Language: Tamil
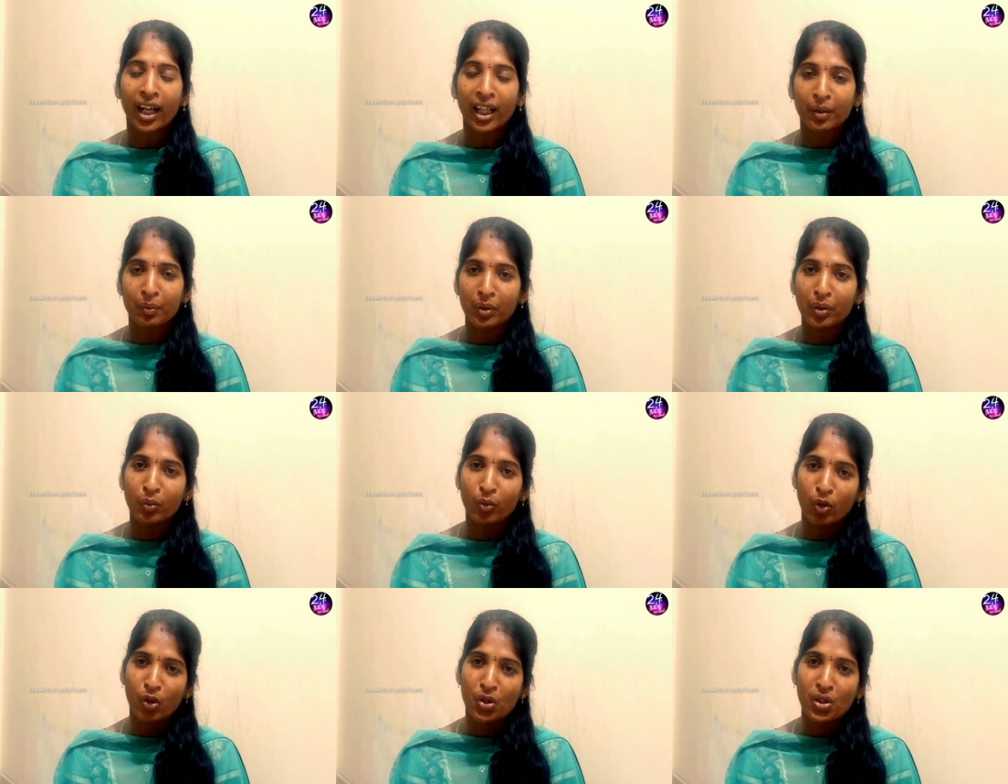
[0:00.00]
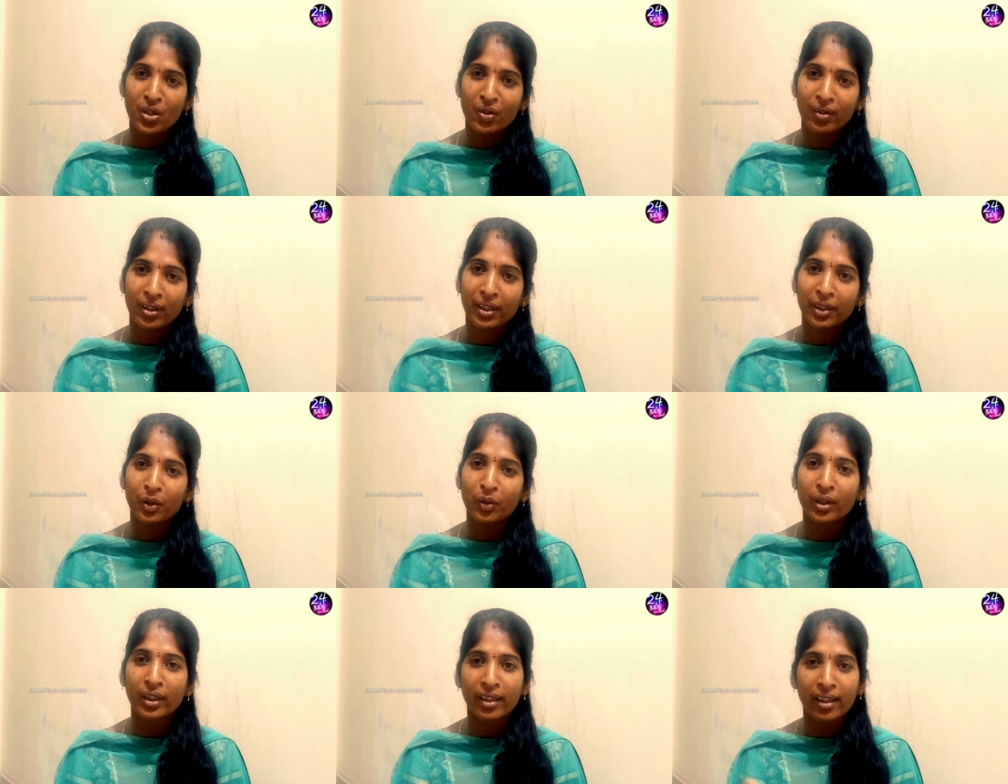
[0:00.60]
அது மாதிரி முடிஞ்ச
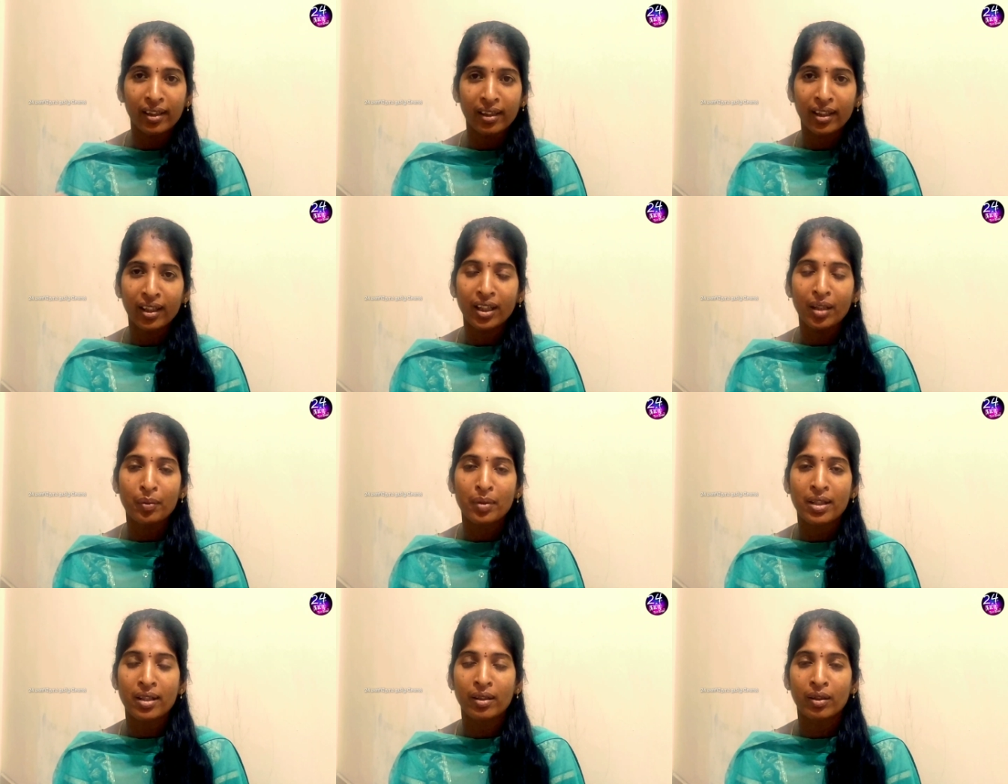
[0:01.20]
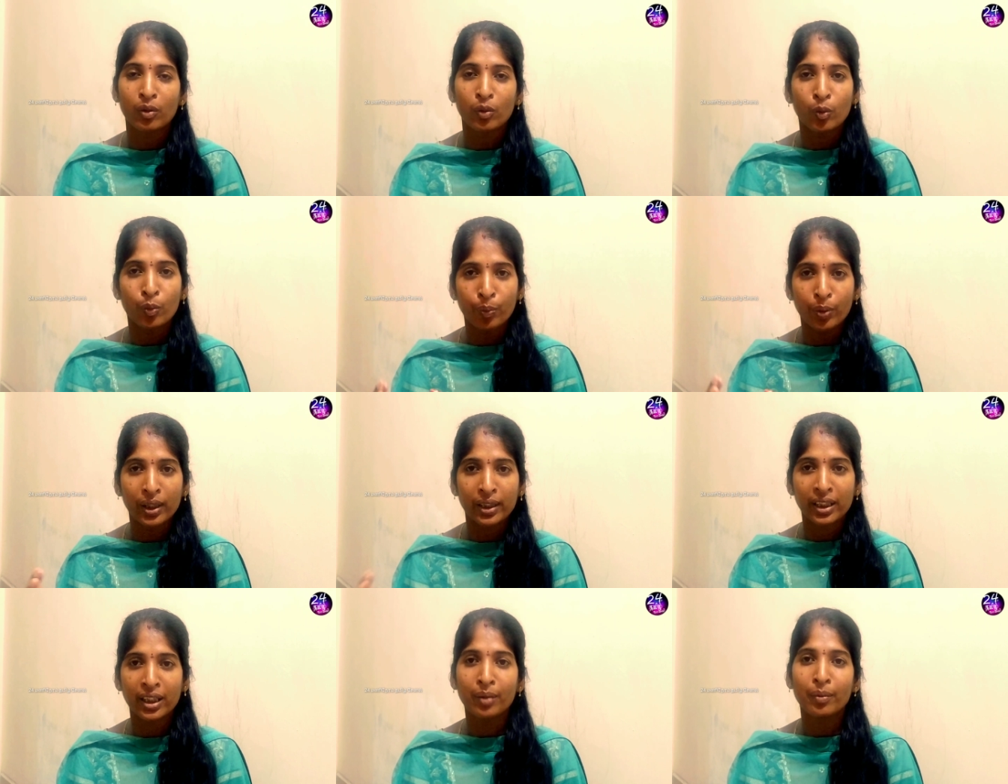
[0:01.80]
வரைக்கும் எது இதெல்லாம் நம்ம
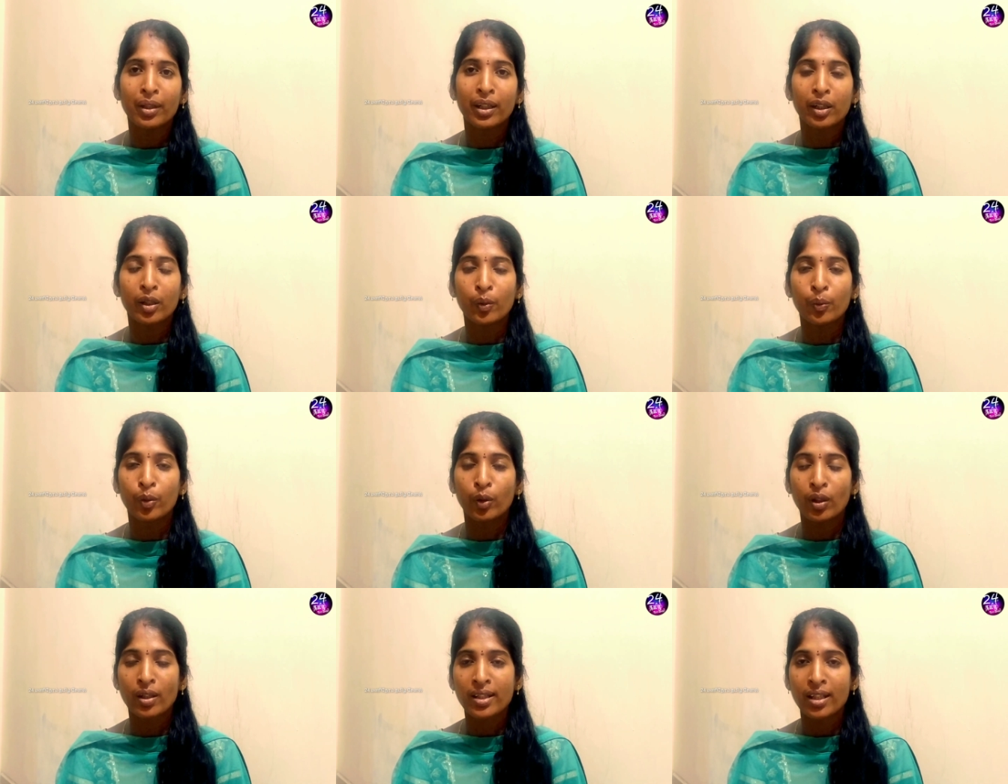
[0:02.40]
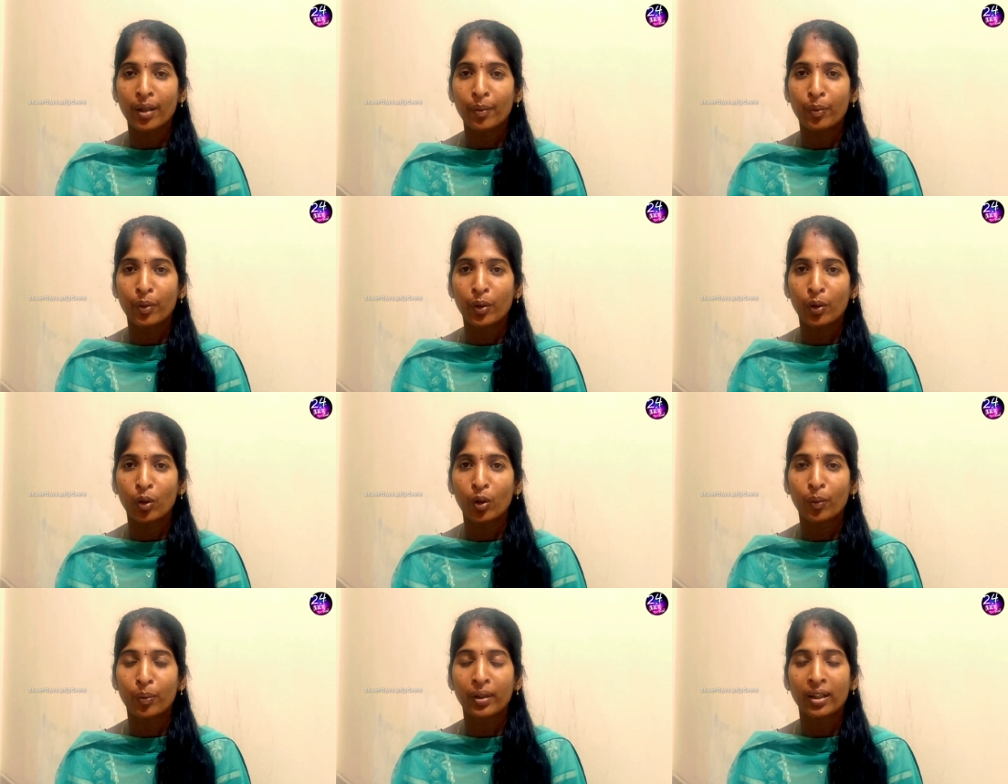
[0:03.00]
உப்பு அதிகமாக இருக்க பொருள்
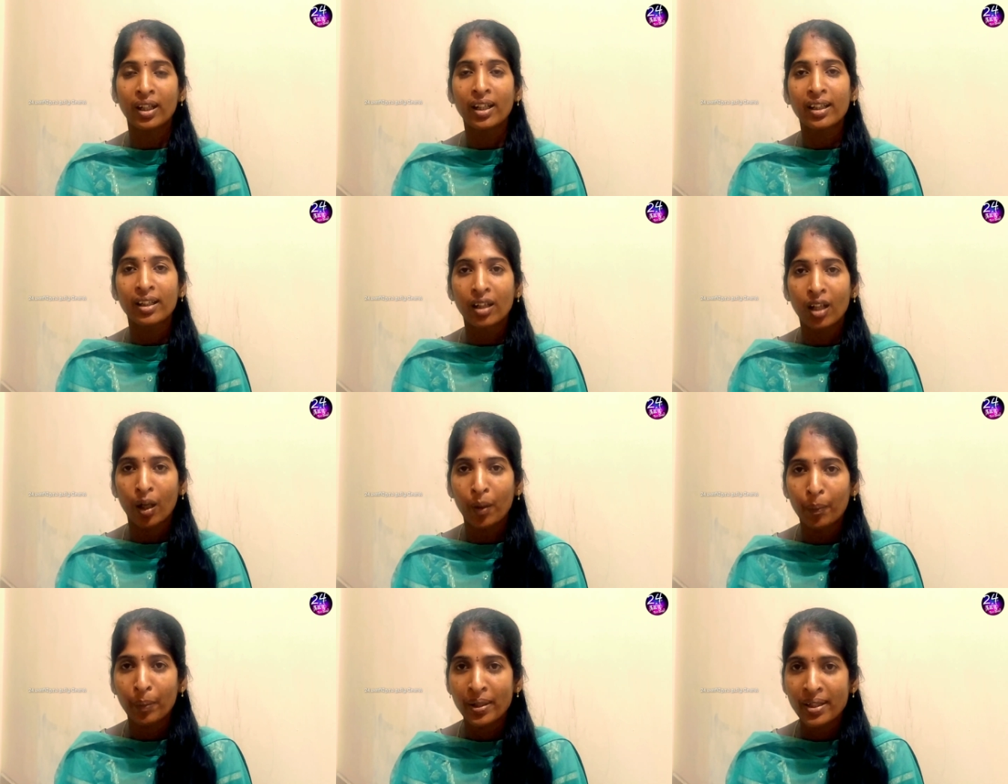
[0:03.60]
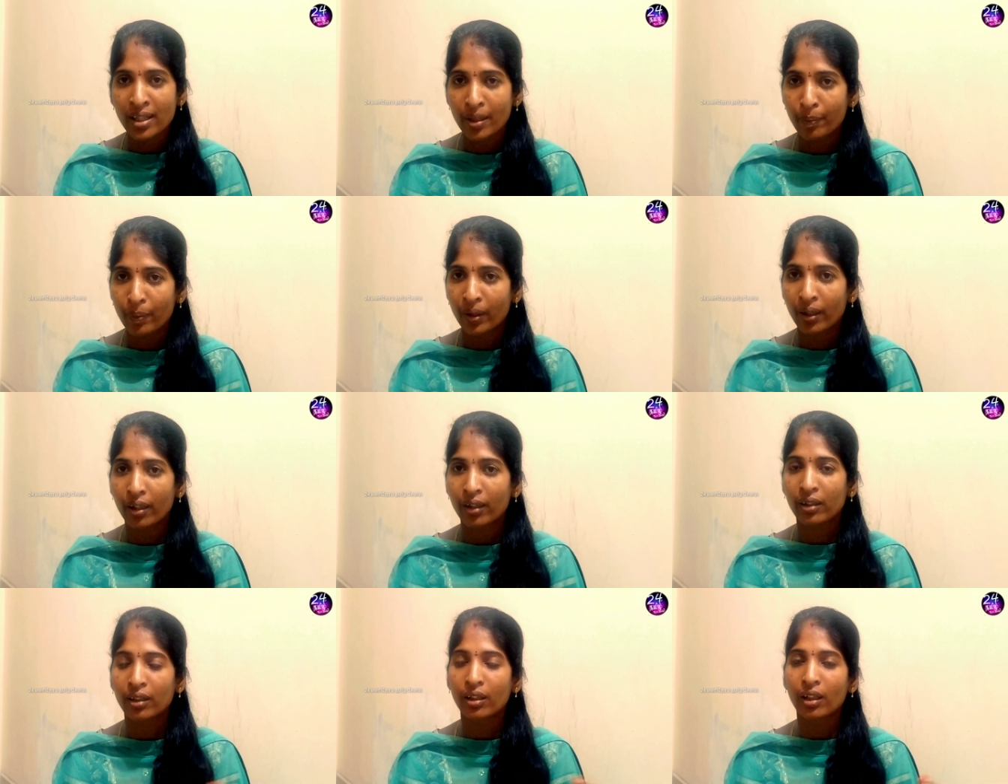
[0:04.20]
சாப்பிட்றோம் அப்படின்னா அதை காம்பன்சேட்
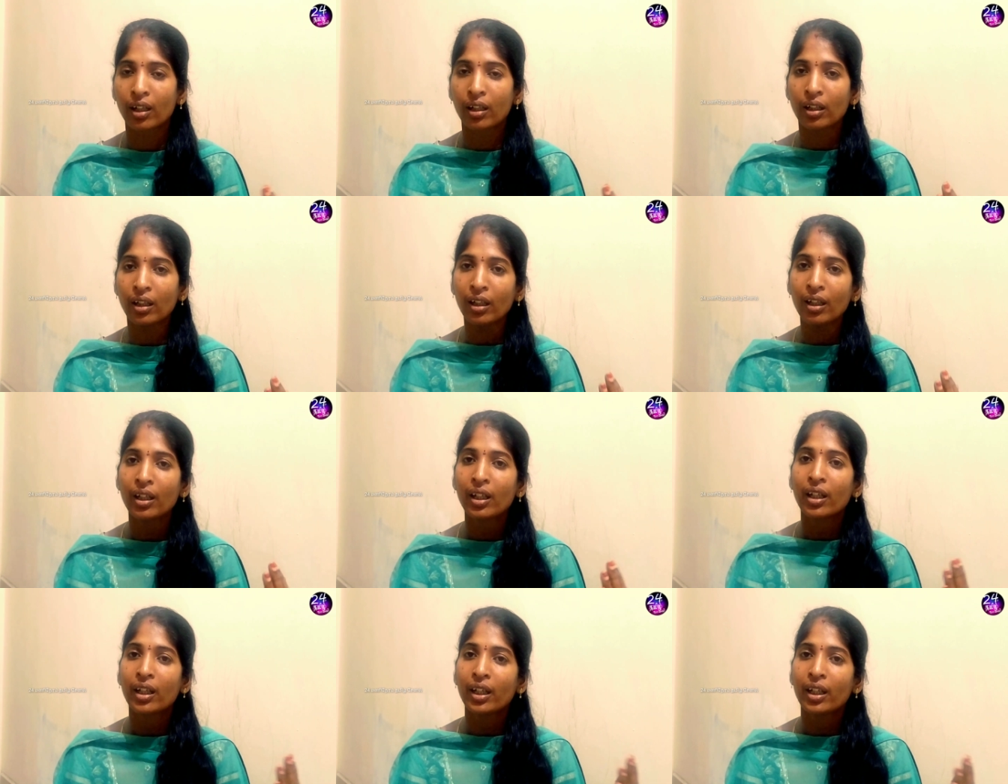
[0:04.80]
பண்ணுறதுக்காக